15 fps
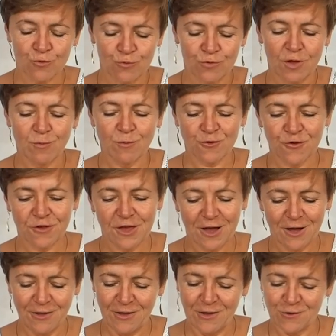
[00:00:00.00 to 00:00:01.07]
tutaj może
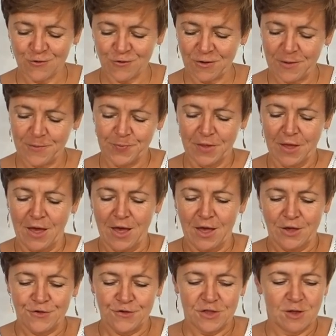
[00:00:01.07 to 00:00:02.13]
niekoniecznie.
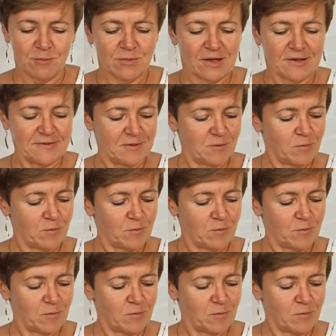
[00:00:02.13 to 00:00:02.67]
17